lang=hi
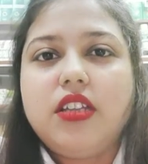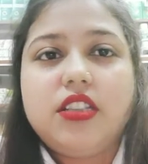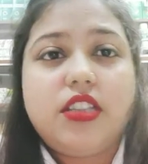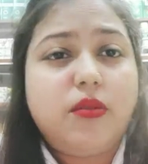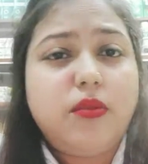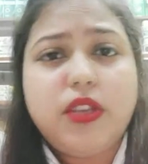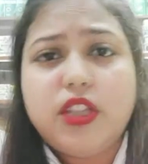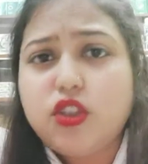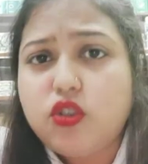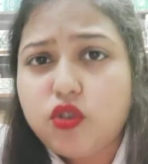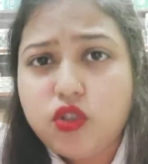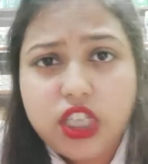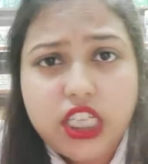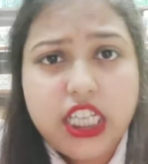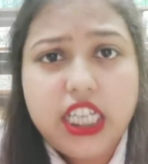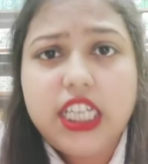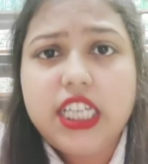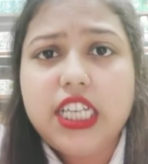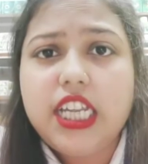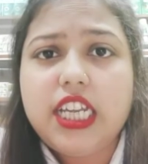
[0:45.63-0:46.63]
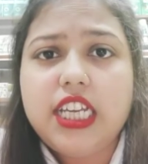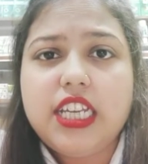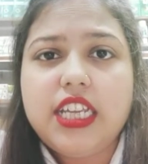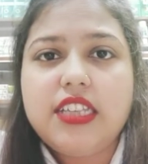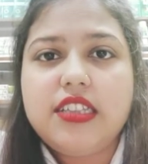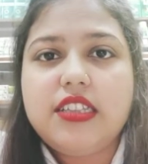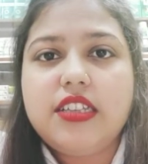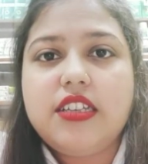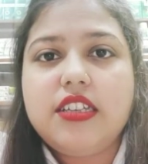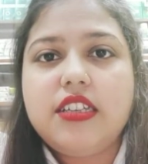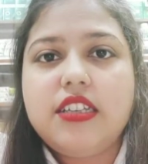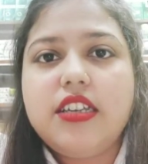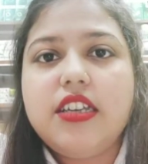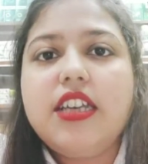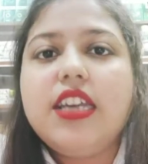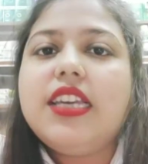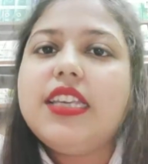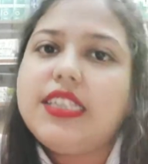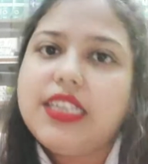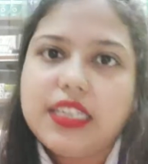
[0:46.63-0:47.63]
तबीयत तो ठीक नहीं रहती
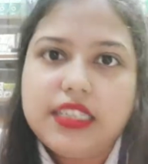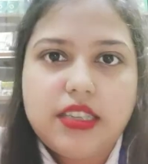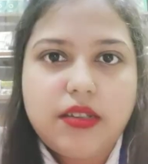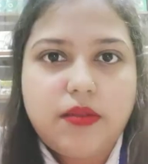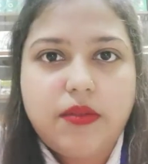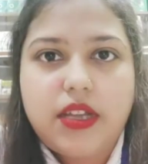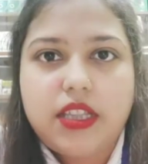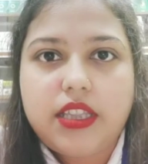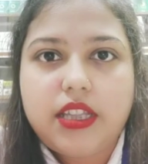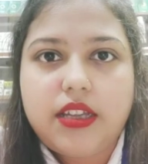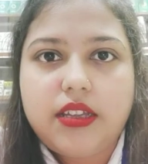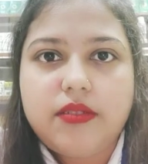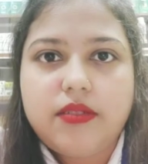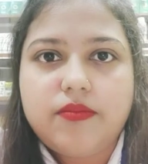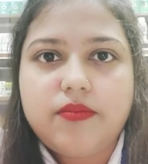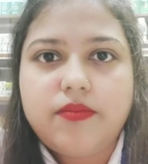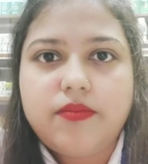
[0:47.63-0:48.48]
ये सब आता है